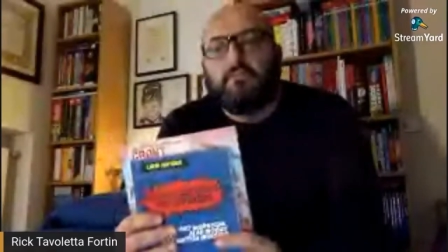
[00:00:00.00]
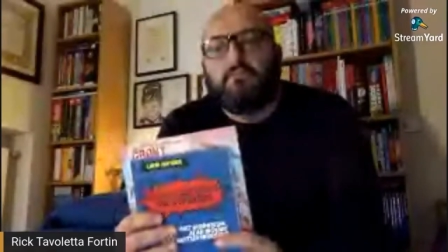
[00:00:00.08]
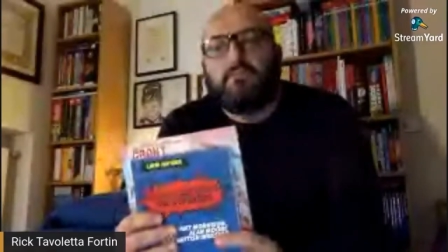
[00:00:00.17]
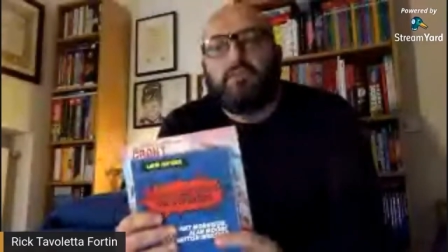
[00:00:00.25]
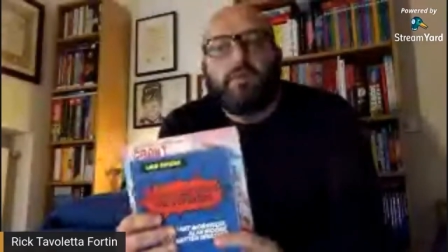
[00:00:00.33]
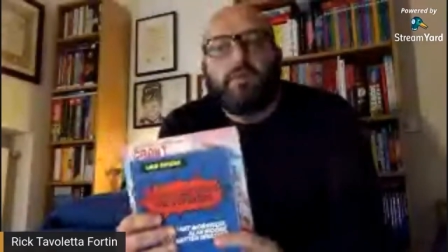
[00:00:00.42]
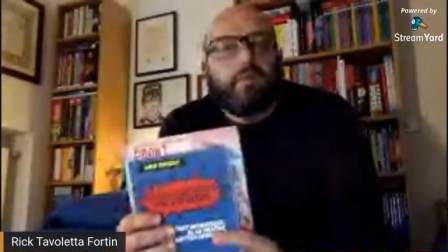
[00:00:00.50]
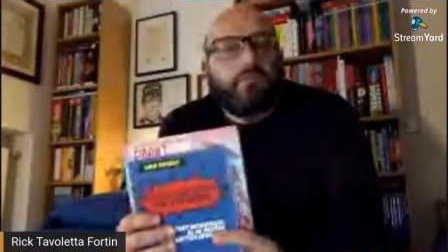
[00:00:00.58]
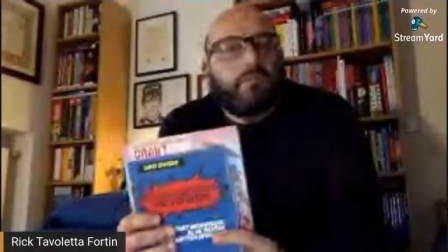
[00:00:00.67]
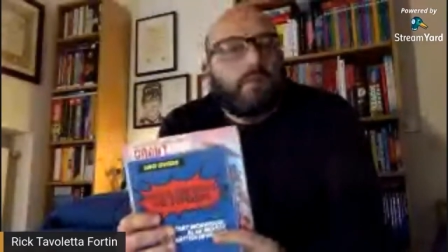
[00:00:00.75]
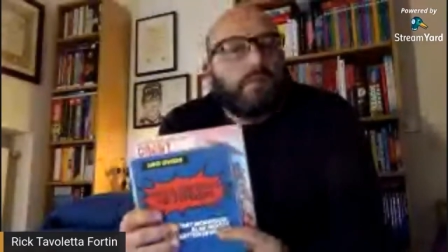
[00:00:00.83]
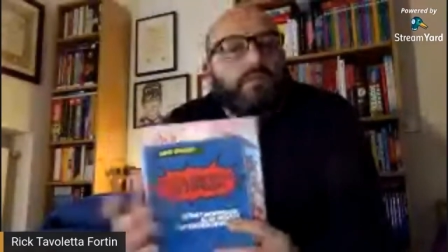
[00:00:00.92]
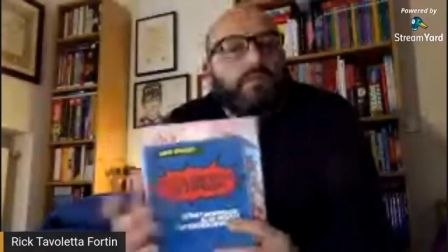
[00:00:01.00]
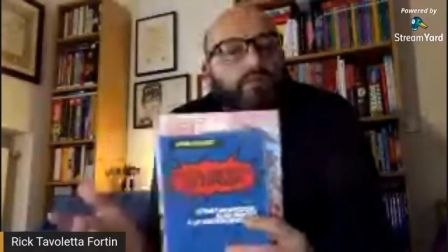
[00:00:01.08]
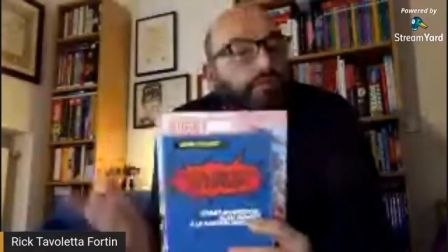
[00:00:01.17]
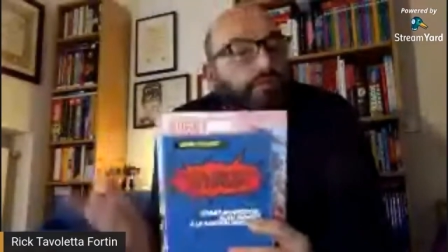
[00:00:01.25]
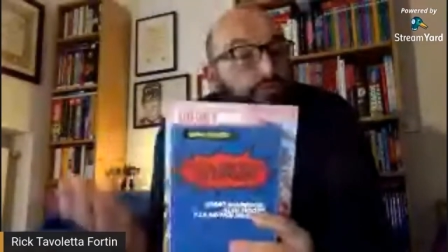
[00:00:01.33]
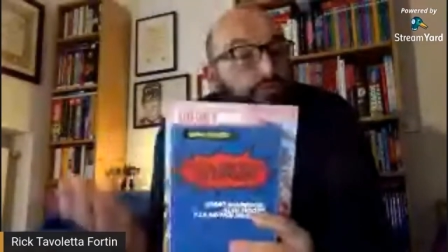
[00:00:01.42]
sono
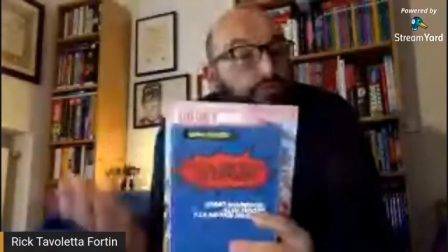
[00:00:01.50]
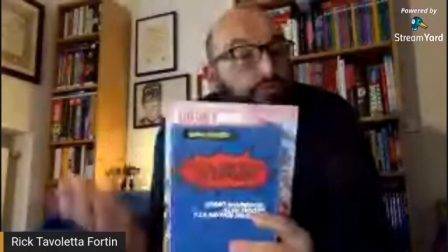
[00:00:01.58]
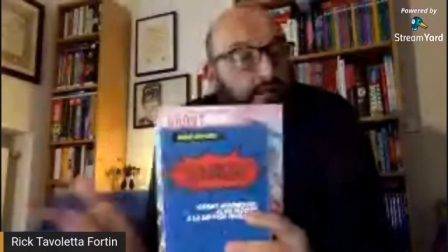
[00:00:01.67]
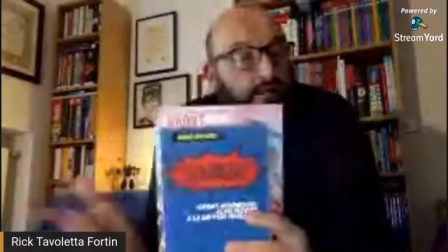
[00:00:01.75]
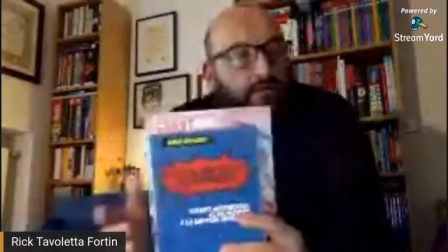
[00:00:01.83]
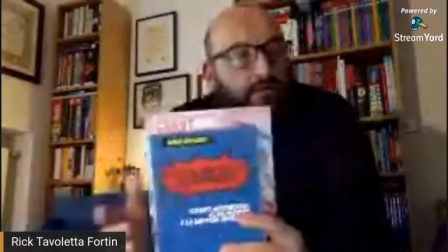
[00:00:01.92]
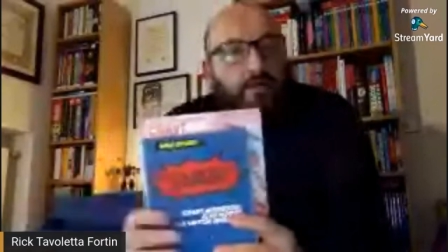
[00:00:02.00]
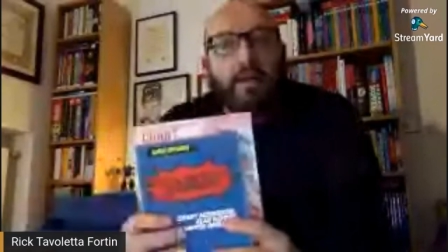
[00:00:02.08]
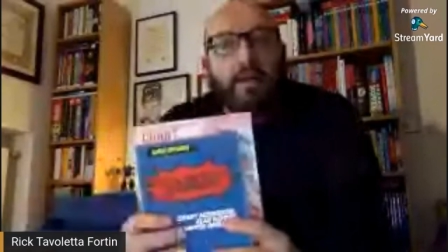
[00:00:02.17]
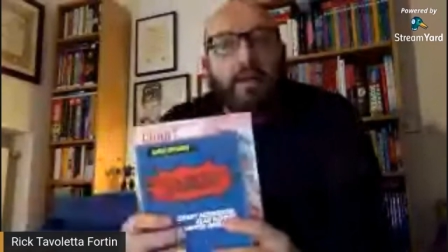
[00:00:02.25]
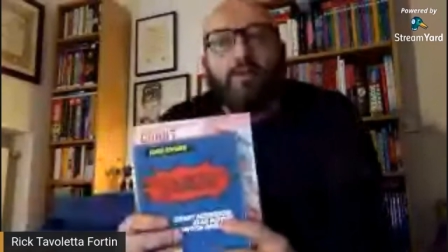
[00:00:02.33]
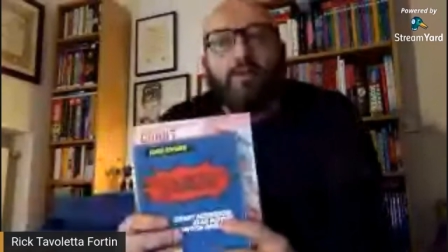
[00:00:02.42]
riconosciute ecco,